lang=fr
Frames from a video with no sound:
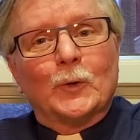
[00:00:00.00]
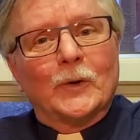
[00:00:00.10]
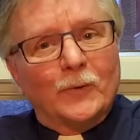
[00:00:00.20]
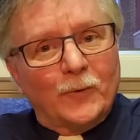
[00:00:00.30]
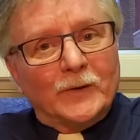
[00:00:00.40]

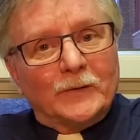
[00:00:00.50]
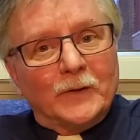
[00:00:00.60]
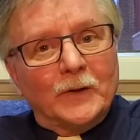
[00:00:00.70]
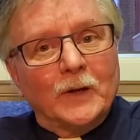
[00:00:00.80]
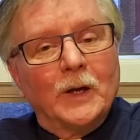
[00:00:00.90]
qu'ils
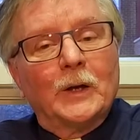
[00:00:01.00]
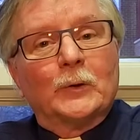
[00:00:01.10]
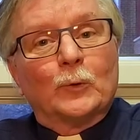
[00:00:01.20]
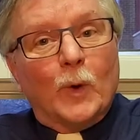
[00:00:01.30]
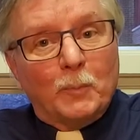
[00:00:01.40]
faisaient
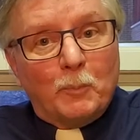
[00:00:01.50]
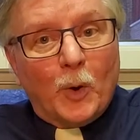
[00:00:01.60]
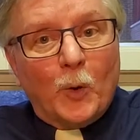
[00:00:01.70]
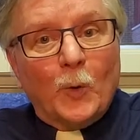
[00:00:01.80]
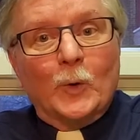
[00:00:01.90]
soit
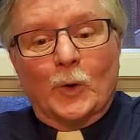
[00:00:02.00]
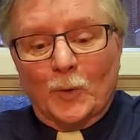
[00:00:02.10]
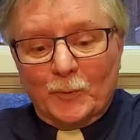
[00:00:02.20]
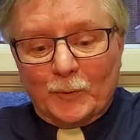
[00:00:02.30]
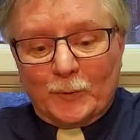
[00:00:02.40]
bon
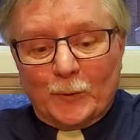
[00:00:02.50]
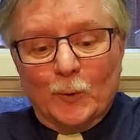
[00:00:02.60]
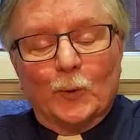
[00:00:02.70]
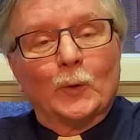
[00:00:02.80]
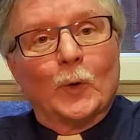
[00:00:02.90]
comme
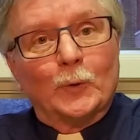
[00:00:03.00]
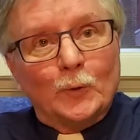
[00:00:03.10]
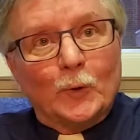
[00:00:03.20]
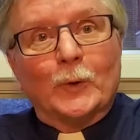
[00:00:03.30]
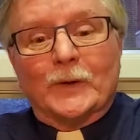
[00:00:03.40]
Dieu
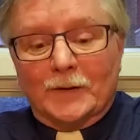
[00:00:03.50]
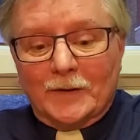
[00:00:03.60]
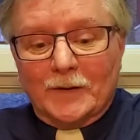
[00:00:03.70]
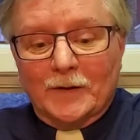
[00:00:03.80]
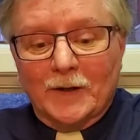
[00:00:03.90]
nous a
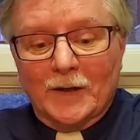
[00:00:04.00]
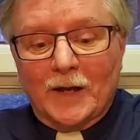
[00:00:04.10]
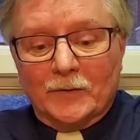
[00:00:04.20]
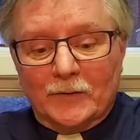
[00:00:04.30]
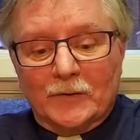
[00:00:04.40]
créés
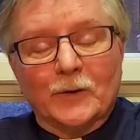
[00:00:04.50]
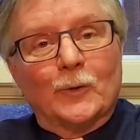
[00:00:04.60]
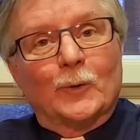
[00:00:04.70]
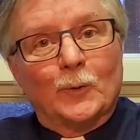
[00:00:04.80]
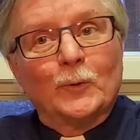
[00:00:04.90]
en disant
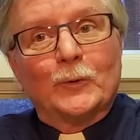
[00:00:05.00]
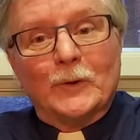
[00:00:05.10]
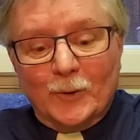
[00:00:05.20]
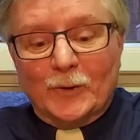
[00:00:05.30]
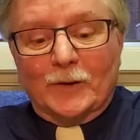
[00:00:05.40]
que tout ce
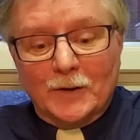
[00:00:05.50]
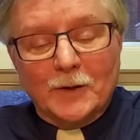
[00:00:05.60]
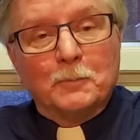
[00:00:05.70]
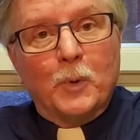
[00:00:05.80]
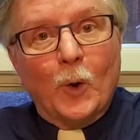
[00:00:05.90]
qu'il a créé
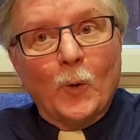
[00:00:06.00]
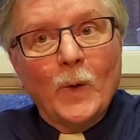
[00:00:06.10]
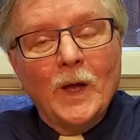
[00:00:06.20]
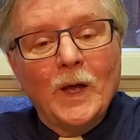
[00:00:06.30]
est bon,